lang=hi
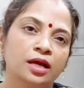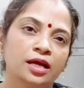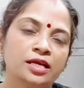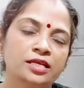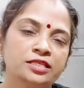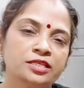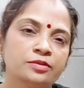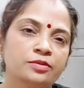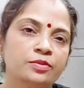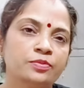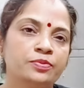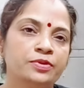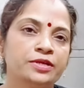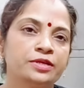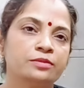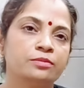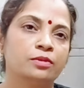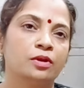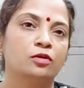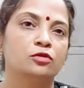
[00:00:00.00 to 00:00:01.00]
कहीं से भी
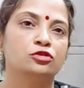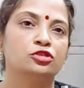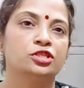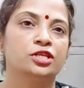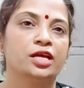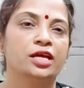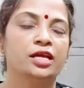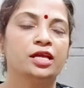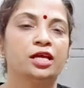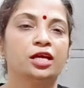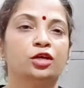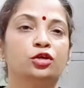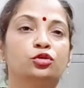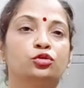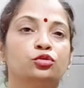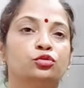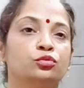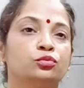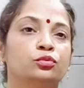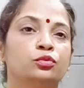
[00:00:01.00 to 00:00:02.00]
फिट ब्लाउज नहीं है
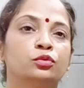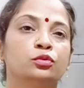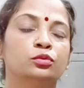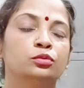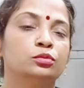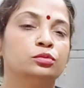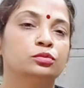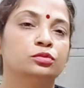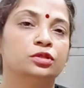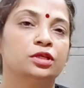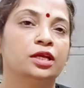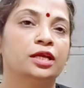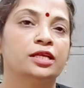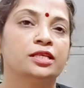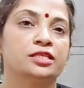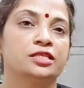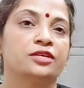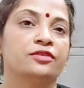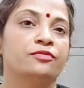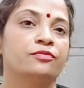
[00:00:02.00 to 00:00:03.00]
तो वो उतने
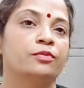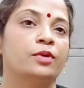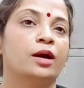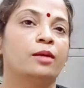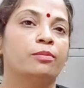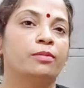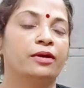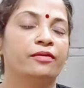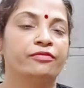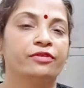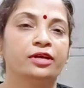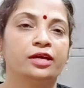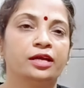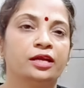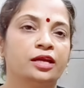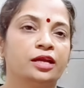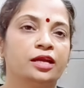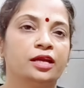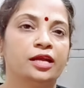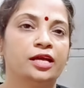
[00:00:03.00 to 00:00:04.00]
अच्छे आपका
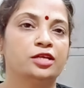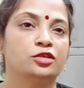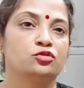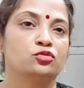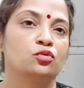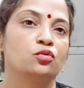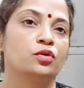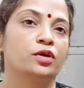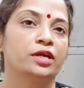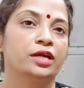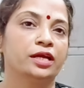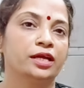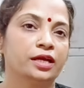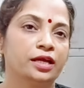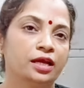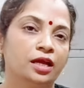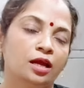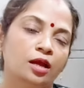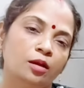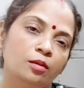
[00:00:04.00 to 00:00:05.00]
फिगर नहीं शो
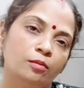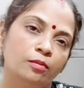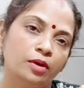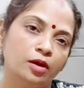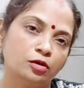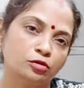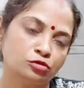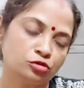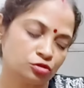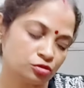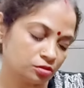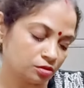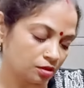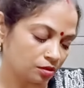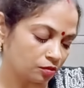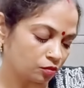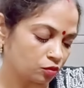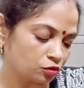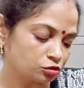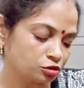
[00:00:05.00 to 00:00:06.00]
करेंगे ब्लाउज
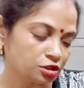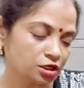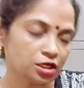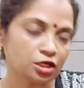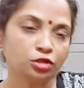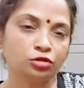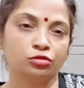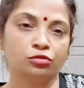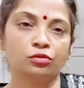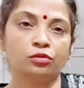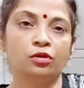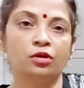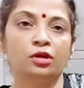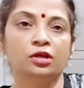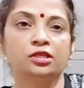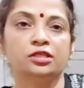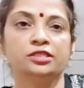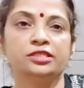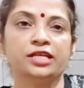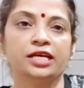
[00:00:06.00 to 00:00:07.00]
हो सके तो
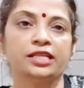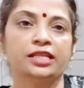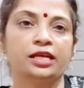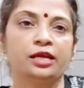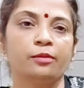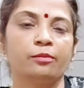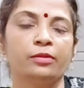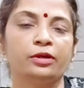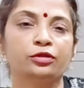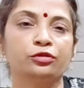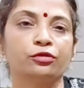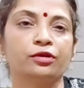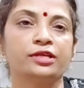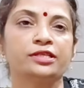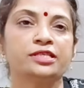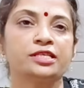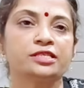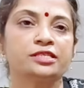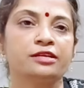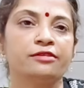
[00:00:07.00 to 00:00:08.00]
ज़्यादा लंबा थोड़ा
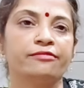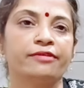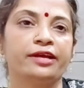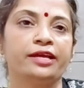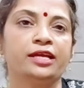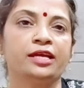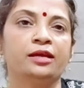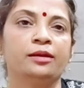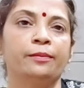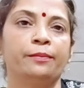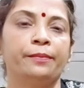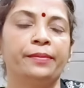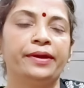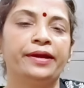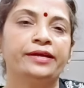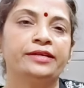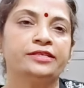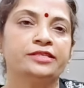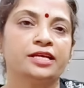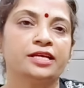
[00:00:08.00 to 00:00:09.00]
सा सिलवाइए
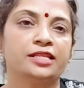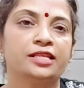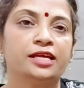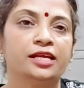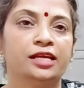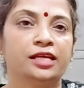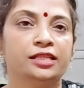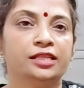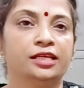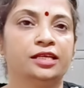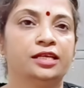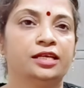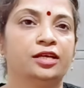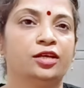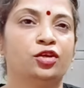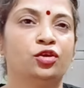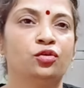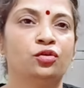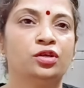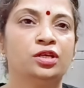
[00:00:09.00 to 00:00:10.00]
पेट ज़्यादा ना दिखे
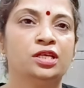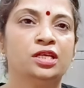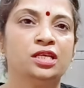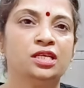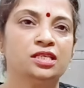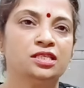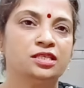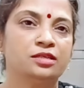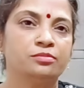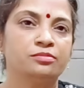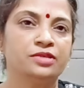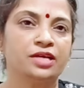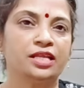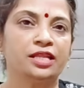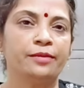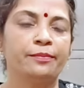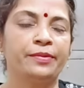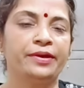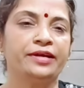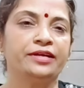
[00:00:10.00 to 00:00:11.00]
क्योंकि जब
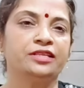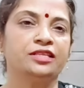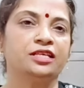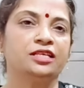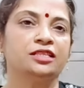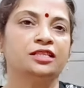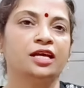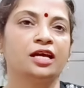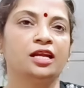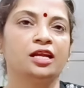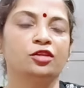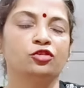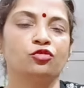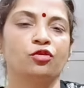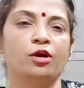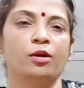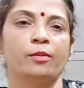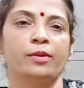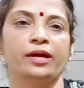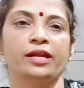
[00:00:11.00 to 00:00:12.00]
ज़्यादा पेट दिखता है ना तो
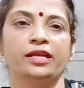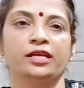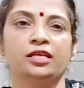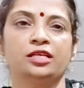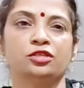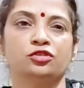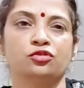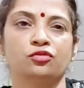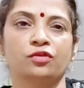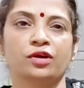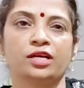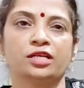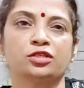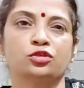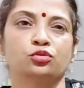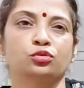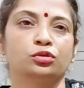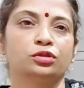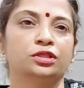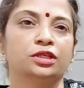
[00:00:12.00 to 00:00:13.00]
हमारे ये जो
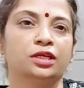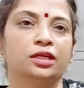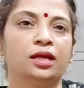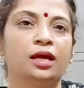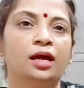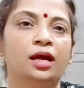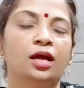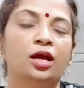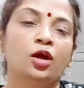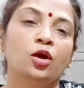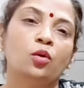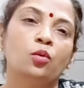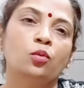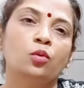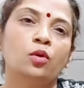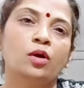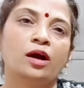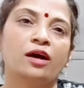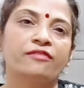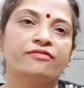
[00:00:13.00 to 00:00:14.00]
कट्स होते हैं ना
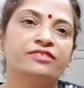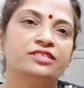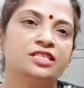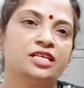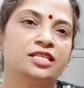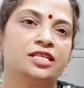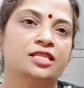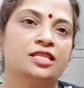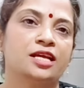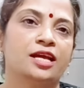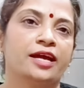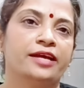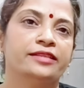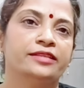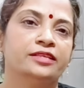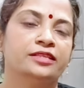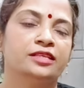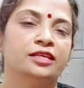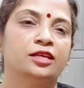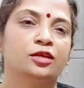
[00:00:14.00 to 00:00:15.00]
वो काफ़ी ज़्यादा दिखाई
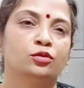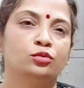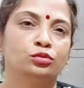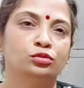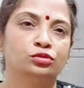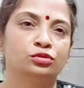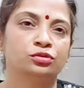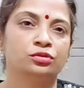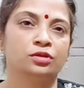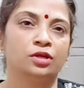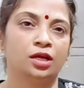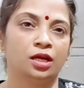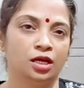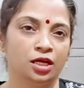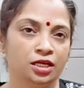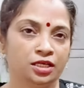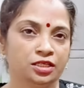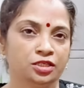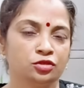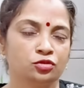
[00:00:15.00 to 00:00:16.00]
देते हैं कुछ
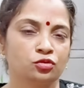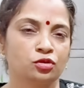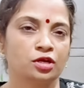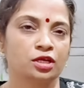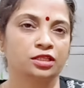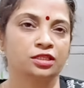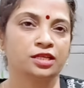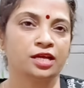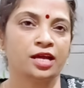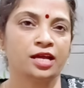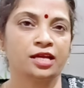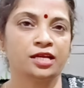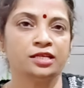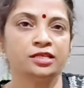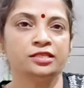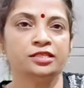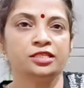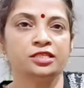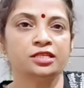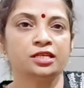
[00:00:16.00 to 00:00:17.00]
लेडीज़ को लगता है
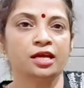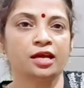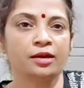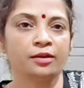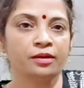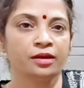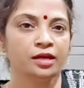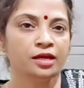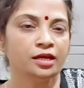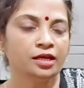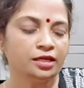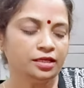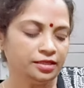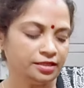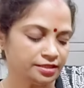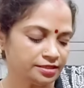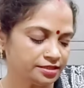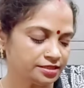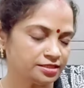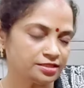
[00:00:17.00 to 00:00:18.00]
कि जितना
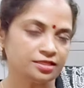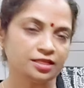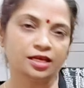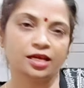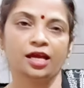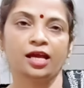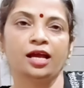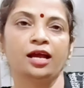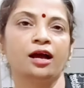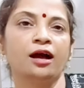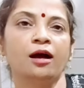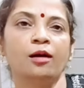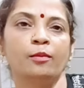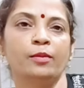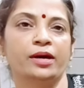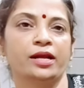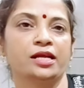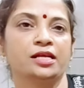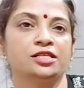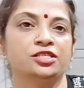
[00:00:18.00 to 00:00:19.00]
ये चीज़ दिखेगा
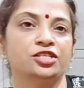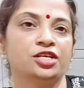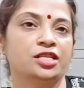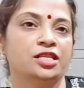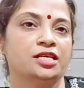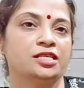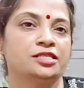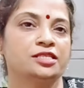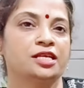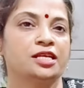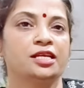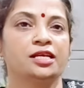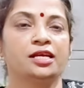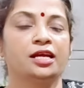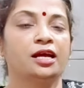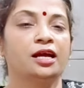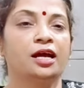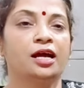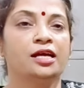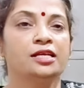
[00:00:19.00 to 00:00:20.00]
हमारा ज़्यादा अच्छा
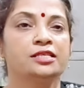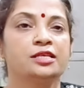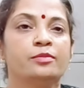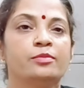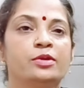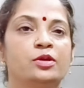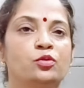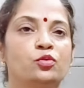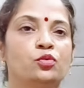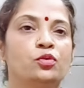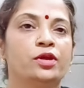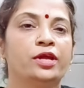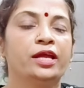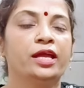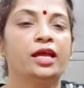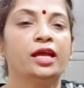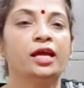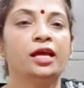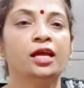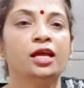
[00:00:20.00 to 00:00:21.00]
लगेगा ऐसा बिल्कुल
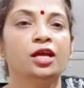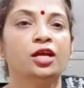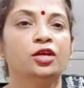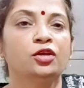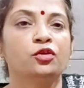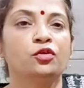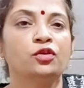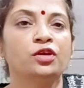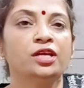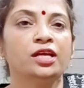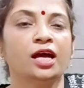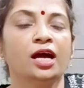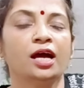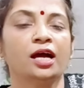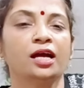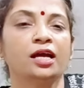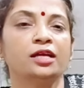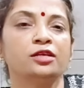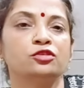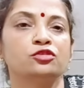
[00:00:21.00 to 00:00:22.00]
नहीं है क्योंकि
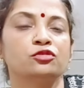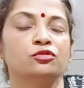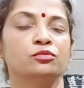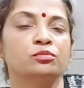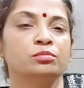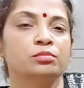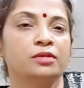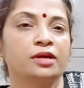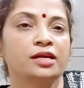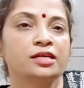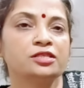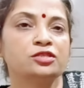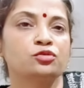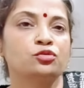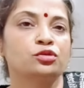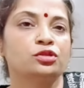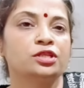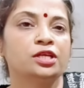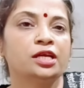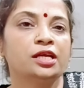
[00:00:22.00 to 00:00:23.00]
यहाँ के जो कट्स
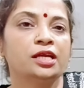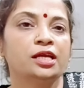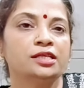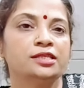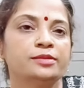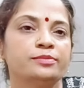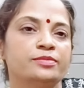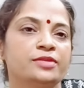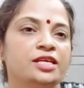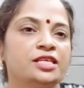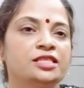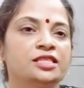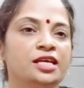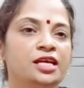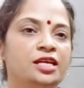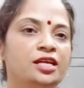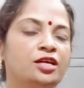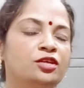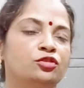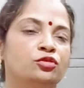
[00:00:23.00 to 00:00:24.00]
होते हैं ना जब दिखते
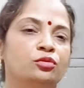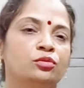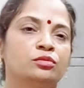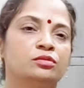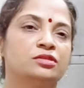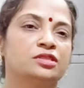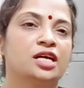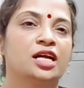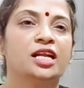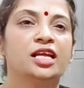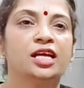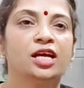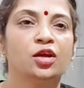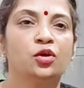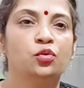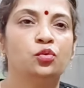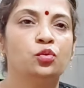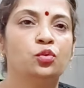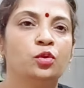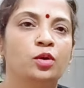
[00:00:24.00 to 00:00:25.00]
हैं ना तो साड़ी का
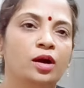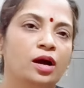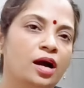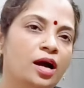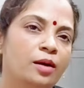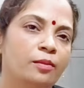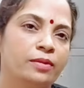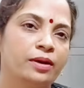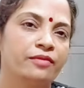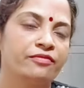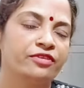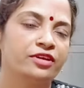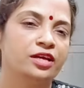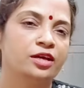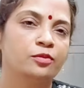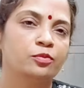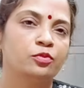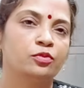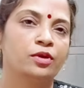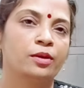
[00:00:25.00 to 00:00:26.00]
लुक आपका
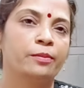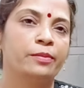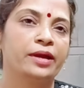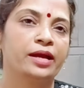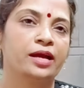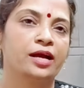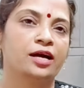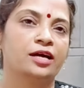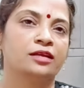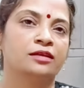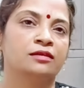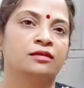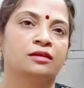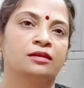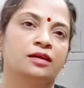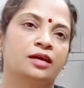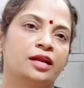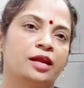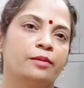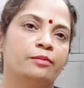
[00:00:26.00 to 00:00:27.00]
फिगर पूरा बेकार
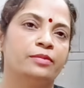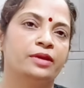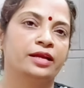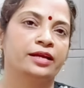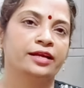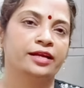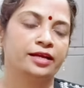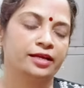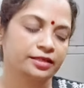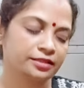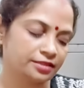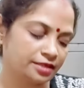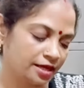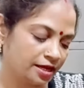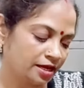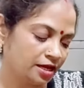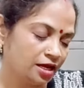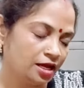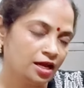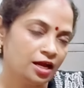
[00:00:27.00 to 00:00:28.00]
खराब लगने लगता
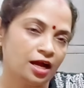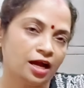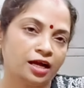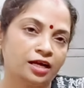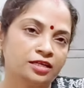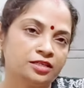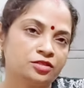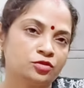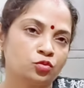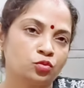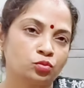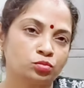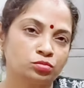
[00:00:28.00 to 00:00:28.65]
है अगर